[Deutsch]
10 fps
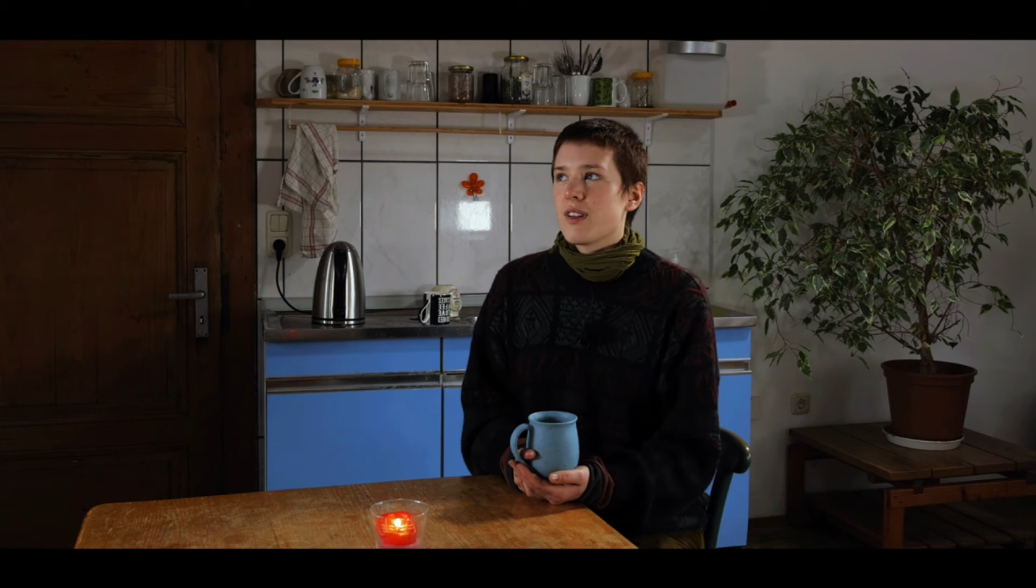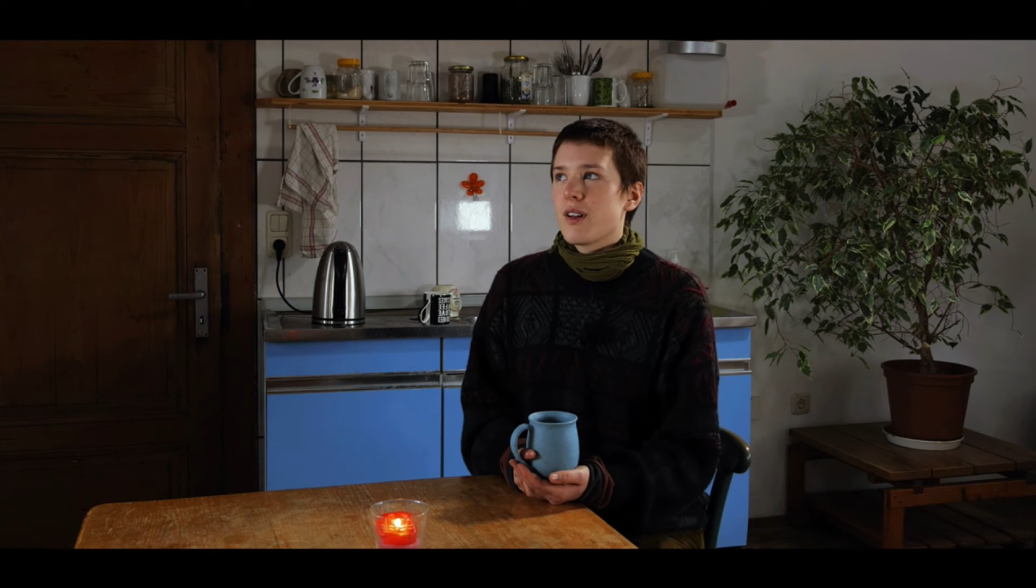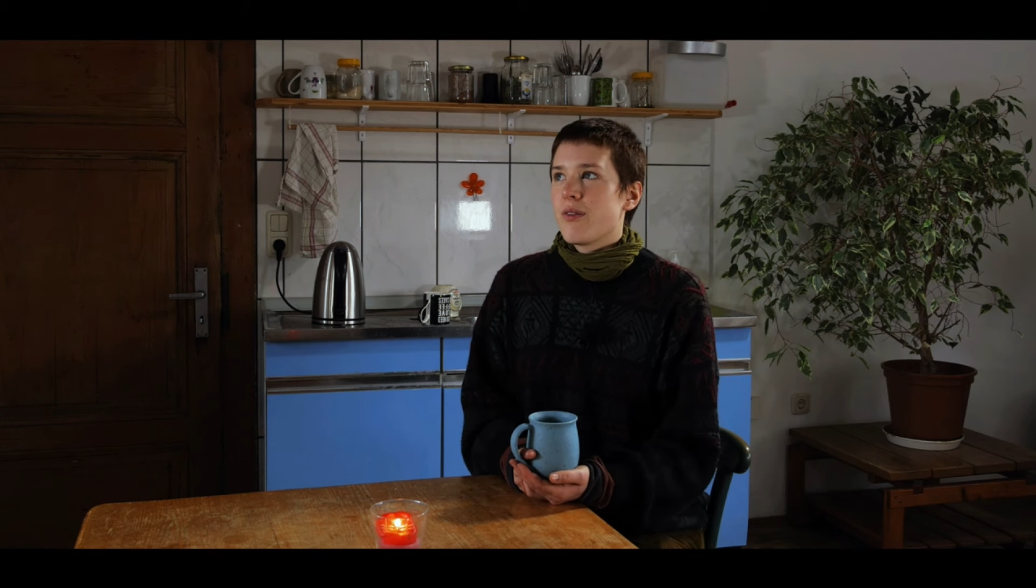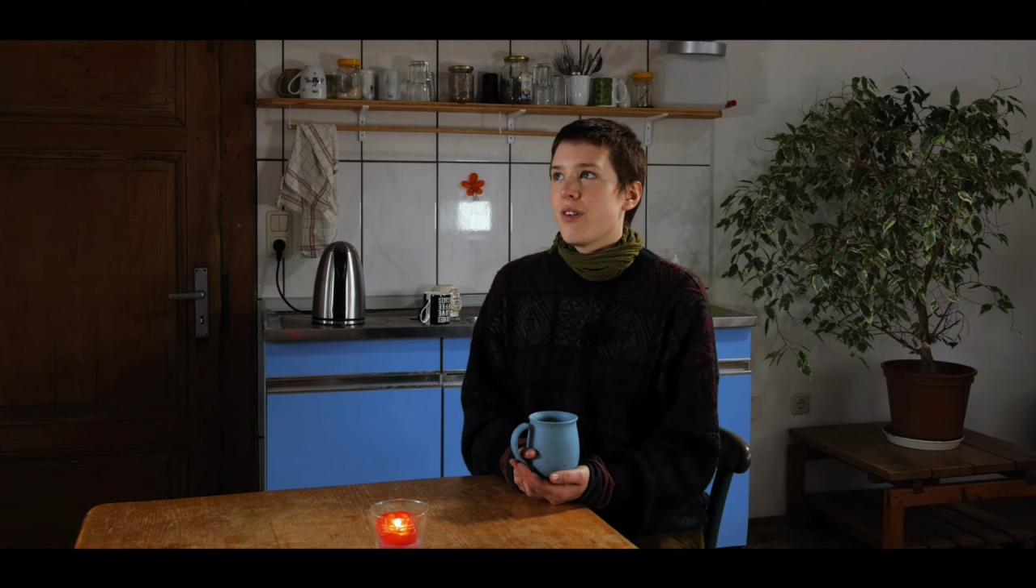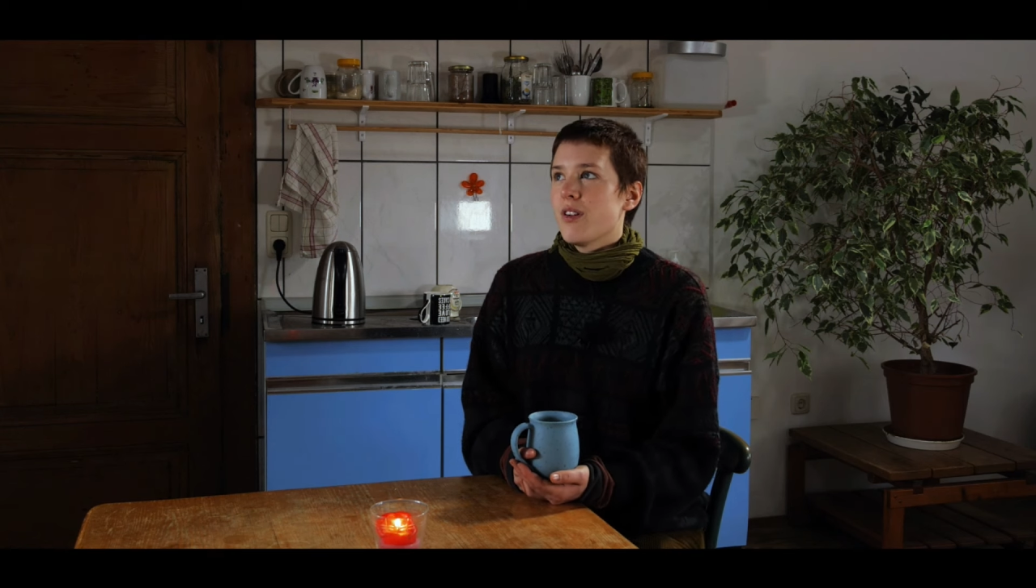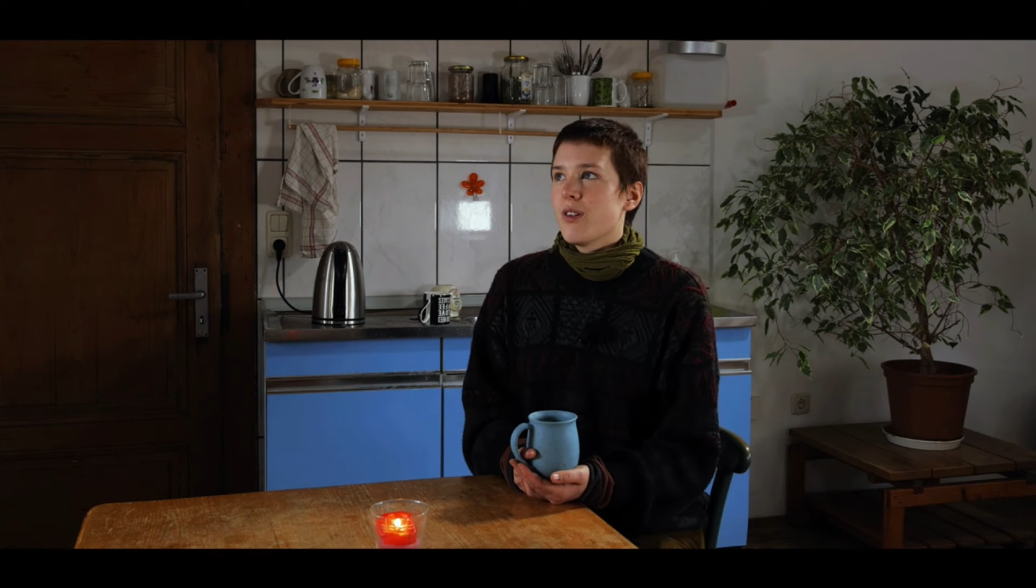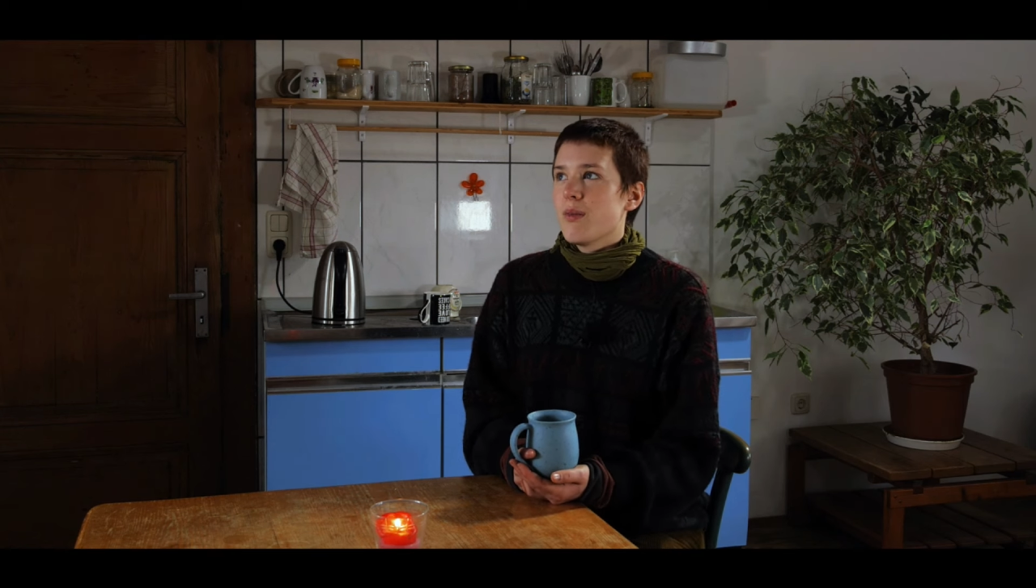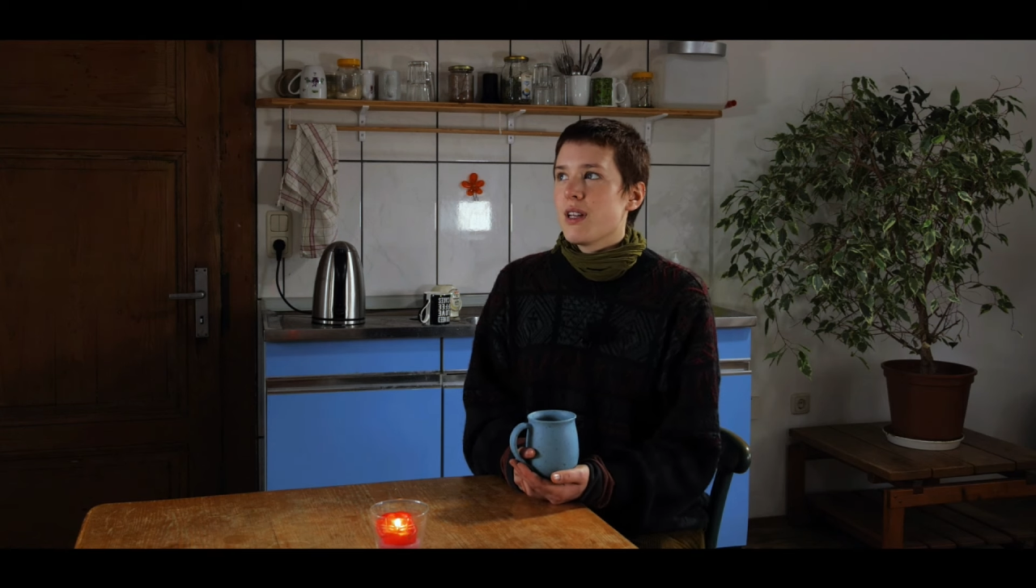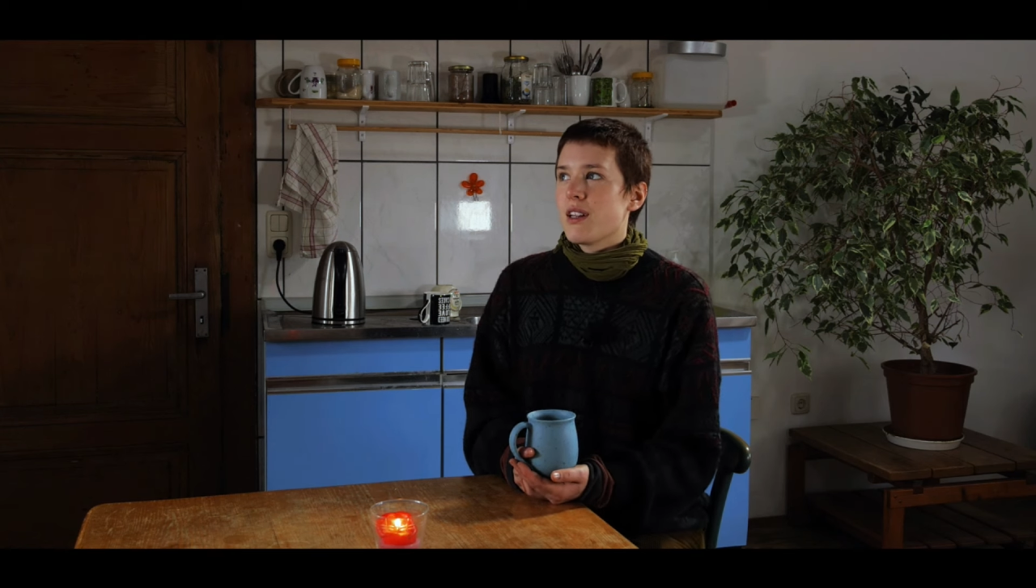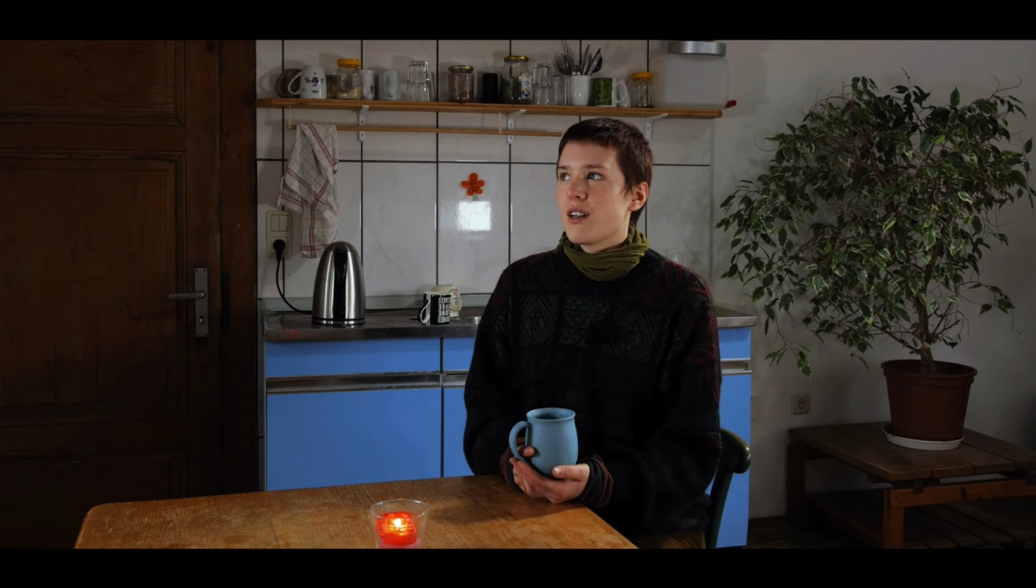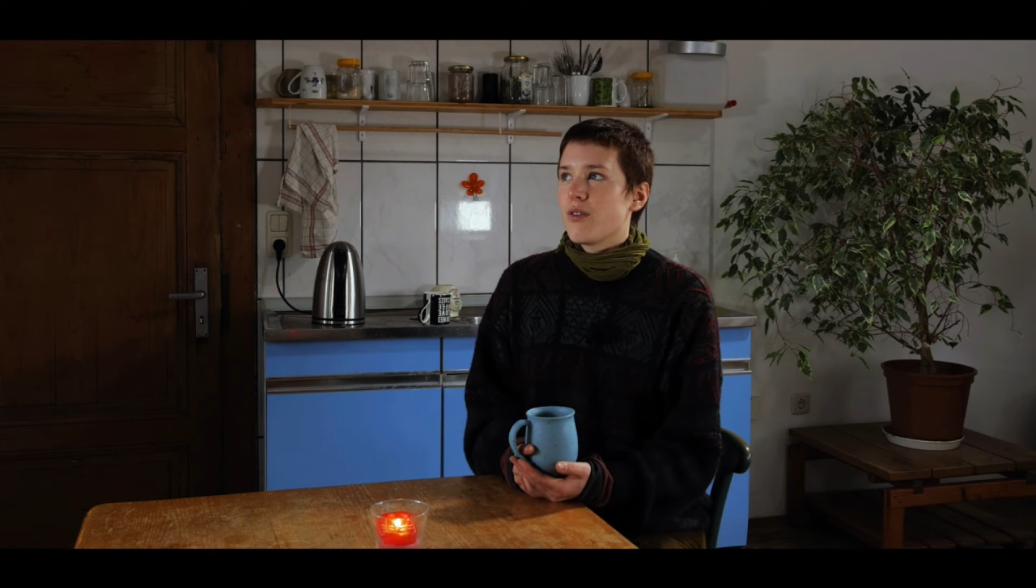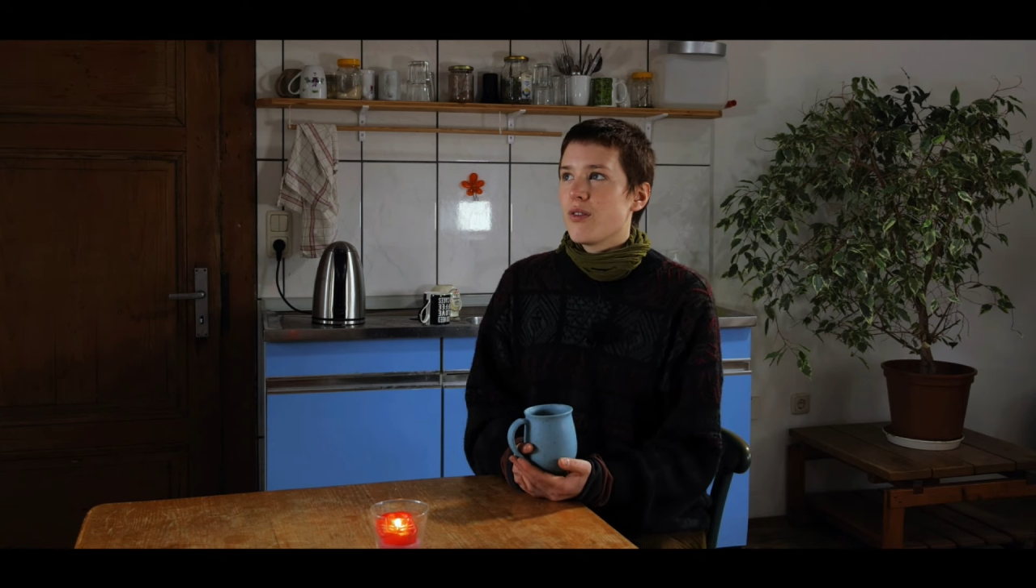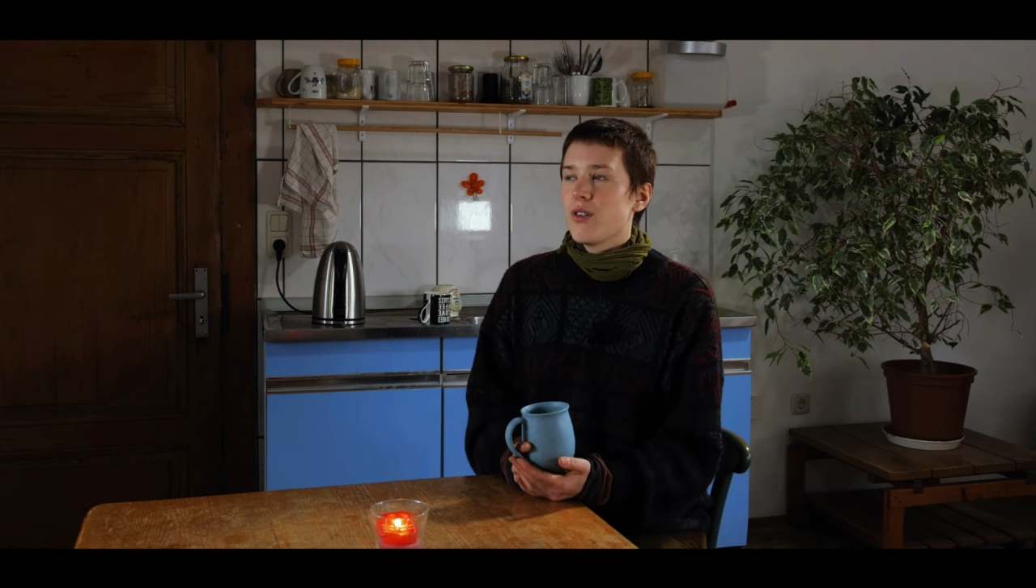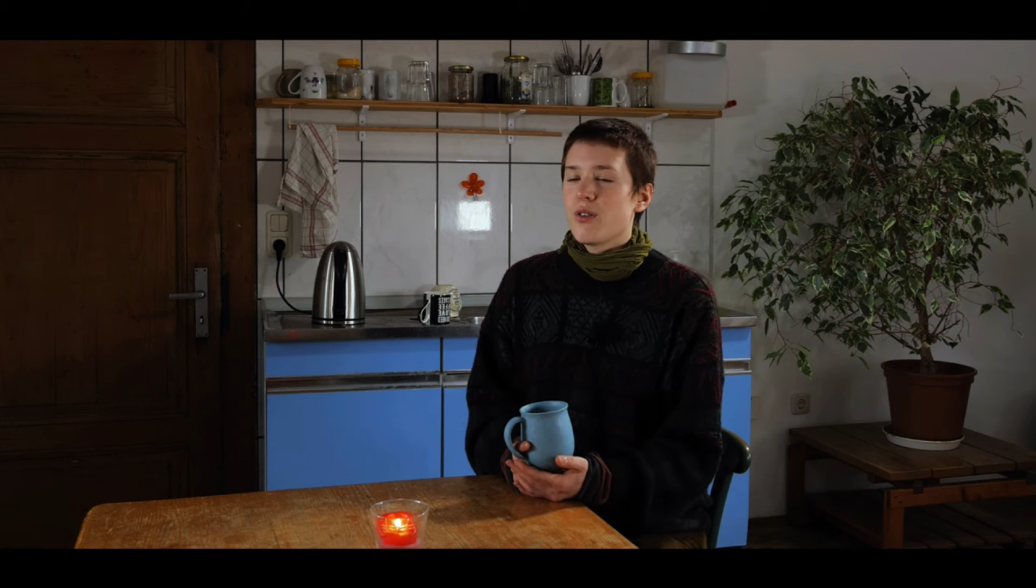er wollte mich davon